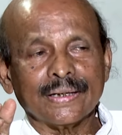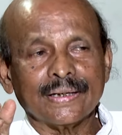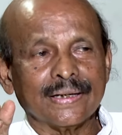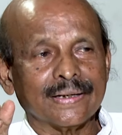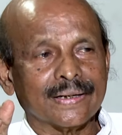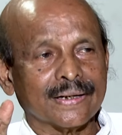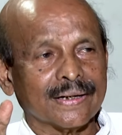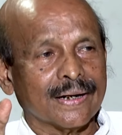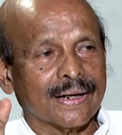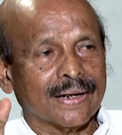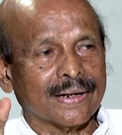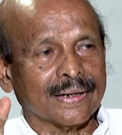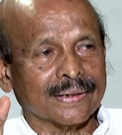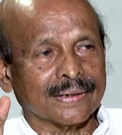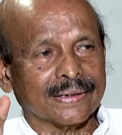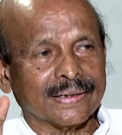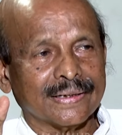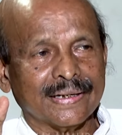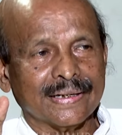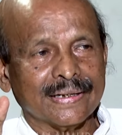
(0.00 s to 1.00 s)
என்று நான்
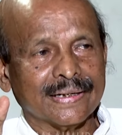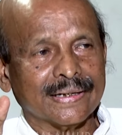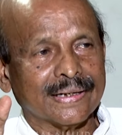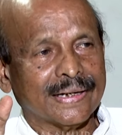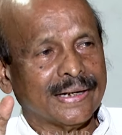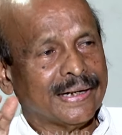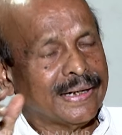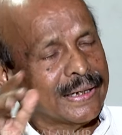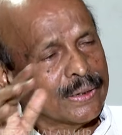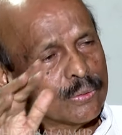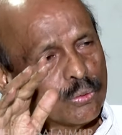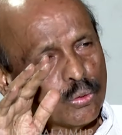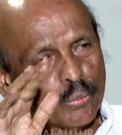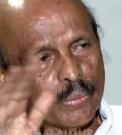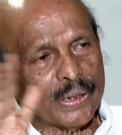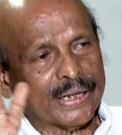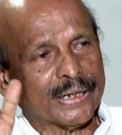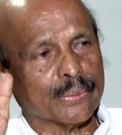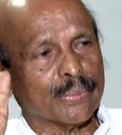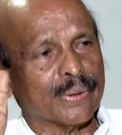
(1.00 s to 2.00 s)
எண்ணுகிறேன் அது உண்மைக்கு